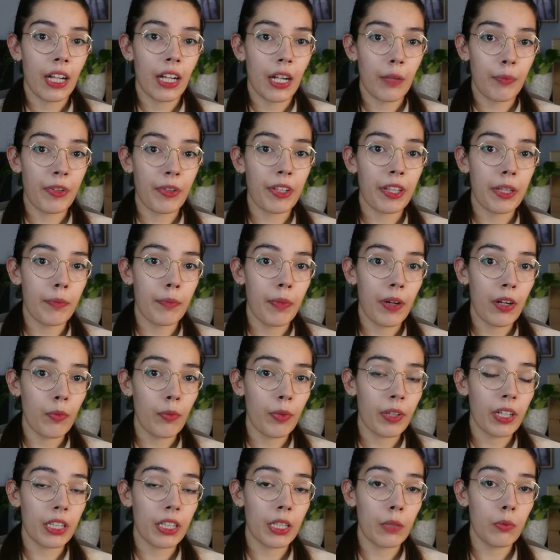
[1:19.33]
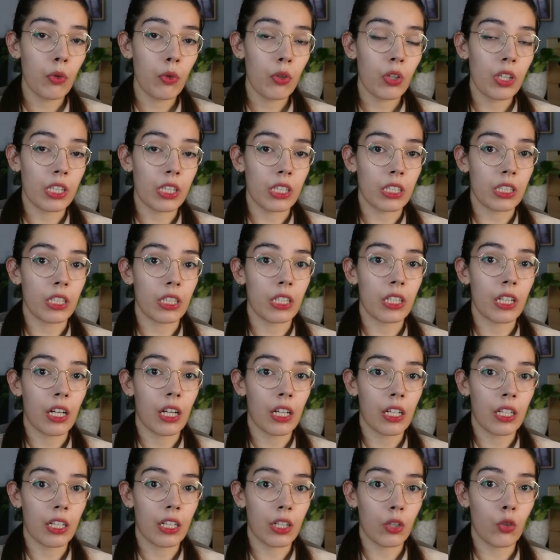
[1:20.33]
El principal objetivo es
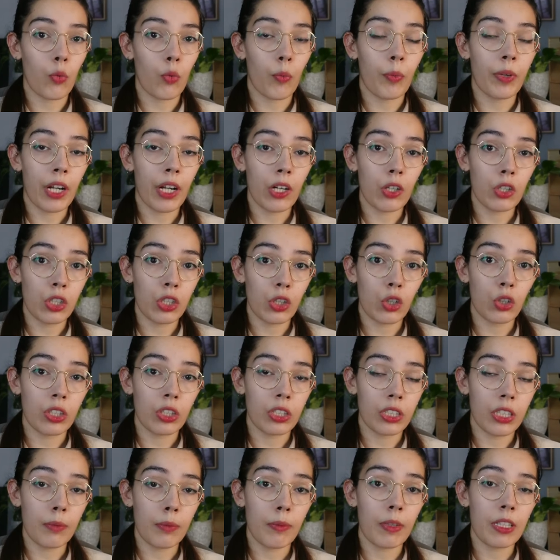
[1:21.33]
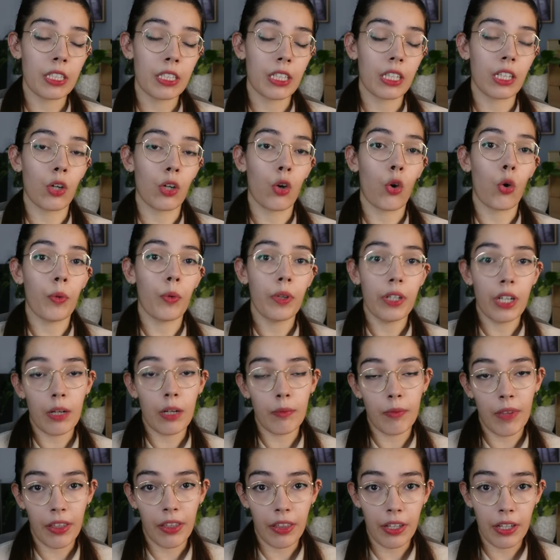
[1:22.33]
recuperar los ecosistemas que o bien
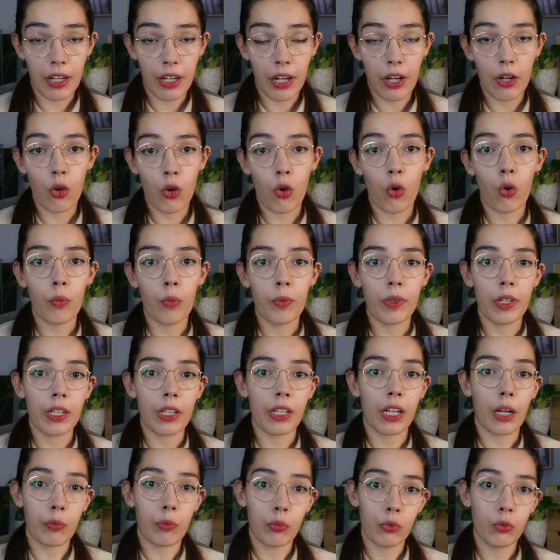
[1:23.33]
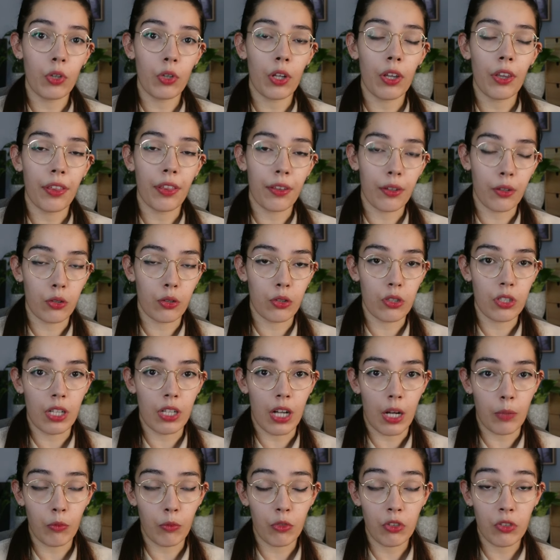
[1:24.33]
almacenan o bien capturan CO2 de
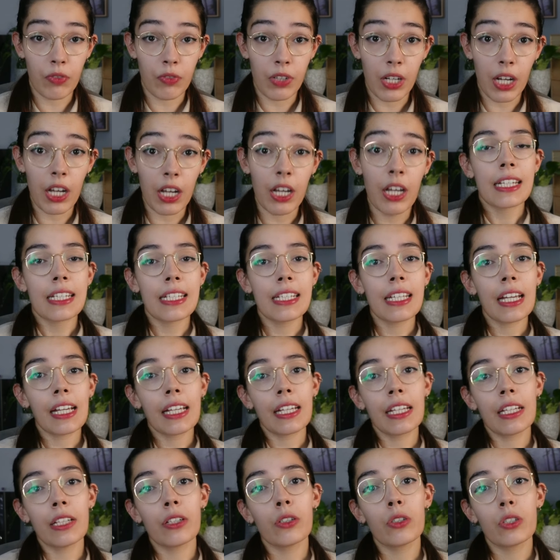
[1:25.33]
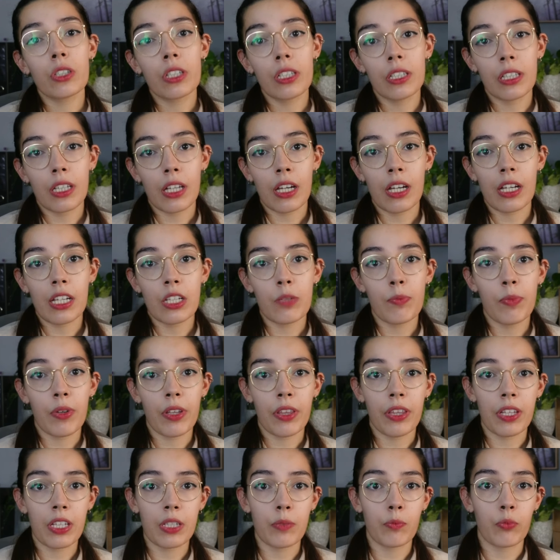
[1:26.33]
la atmósfera y aquellos que tienen
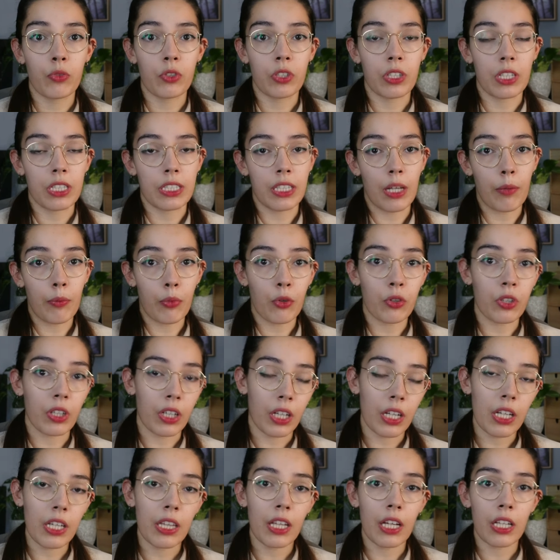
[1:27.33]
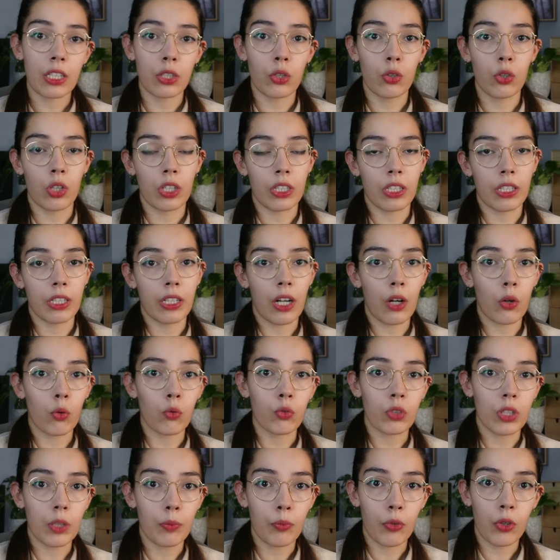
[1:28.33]
especies pues, que están protegidas o que tienen
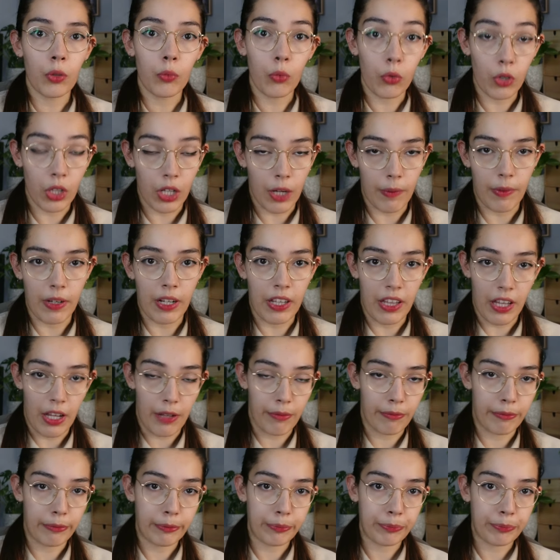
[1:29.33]
algún tipo de vulnerabilidad.